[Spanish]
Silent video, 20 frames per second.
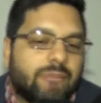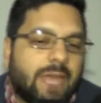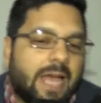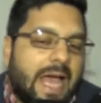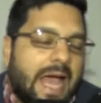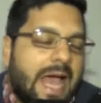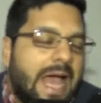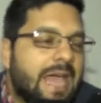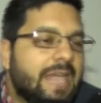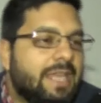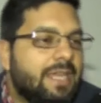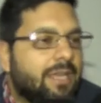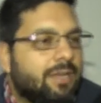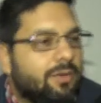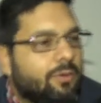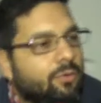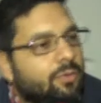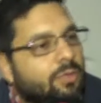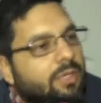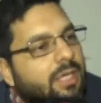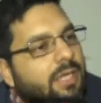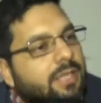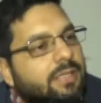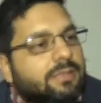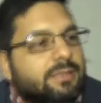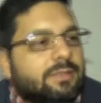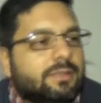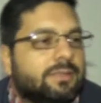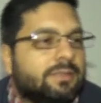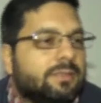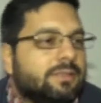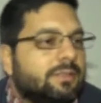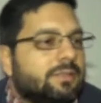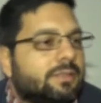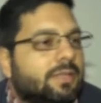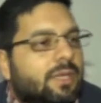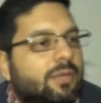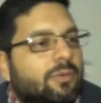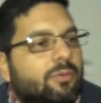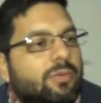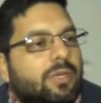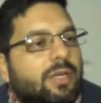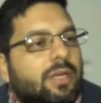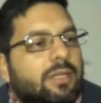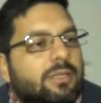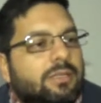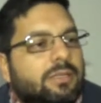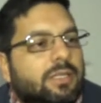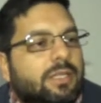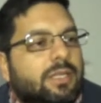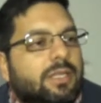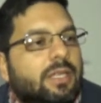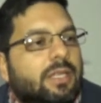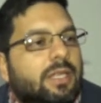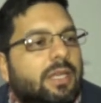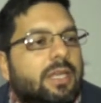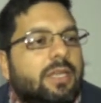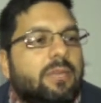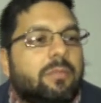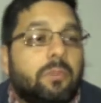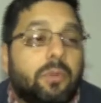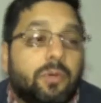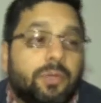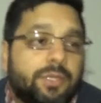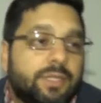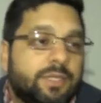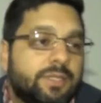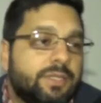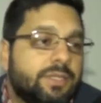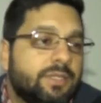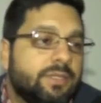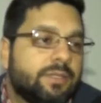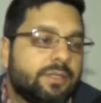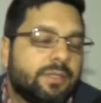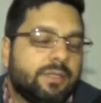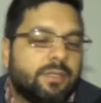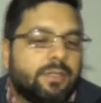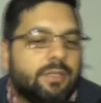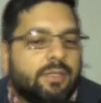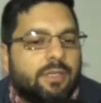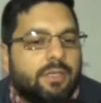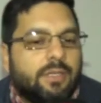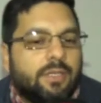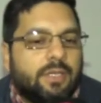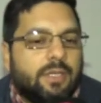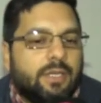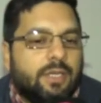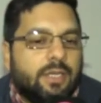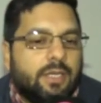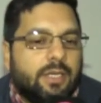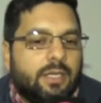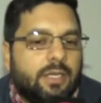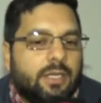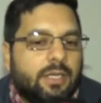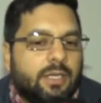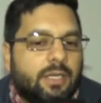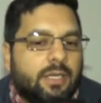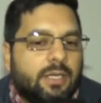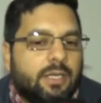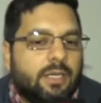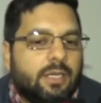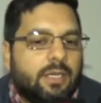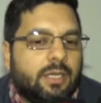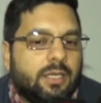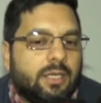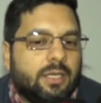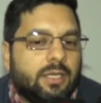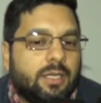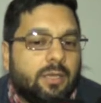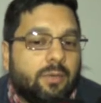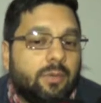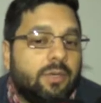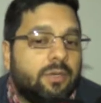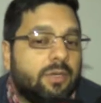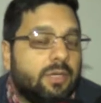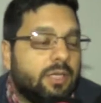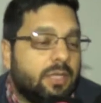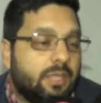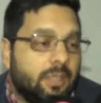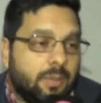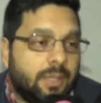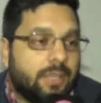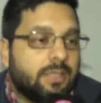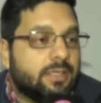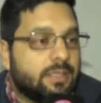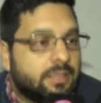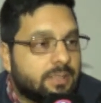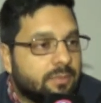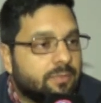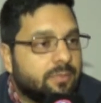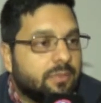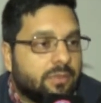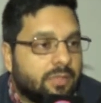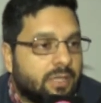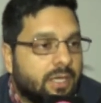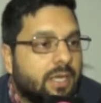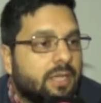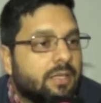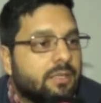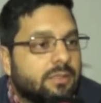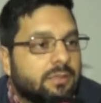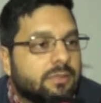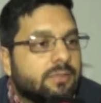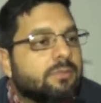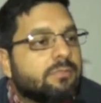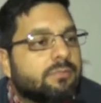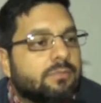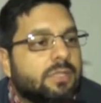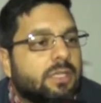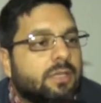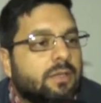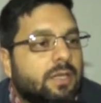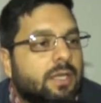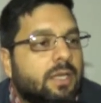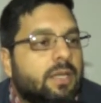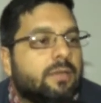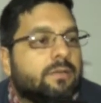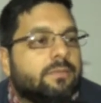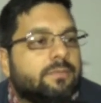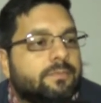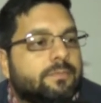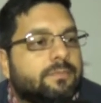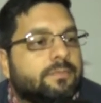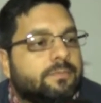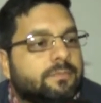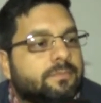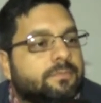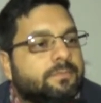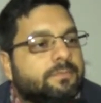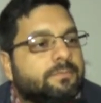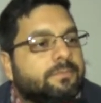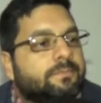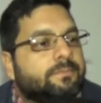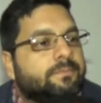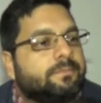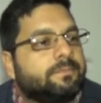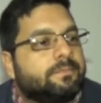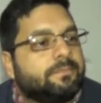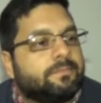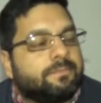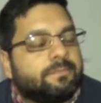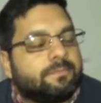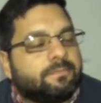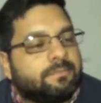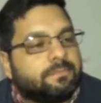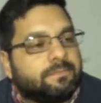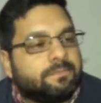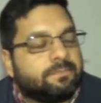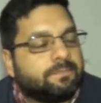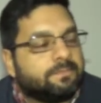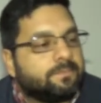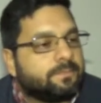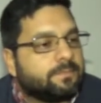hay algunas, algunas ideas, hipótesis eh, que bueno, en el debate se podrán develar. Em,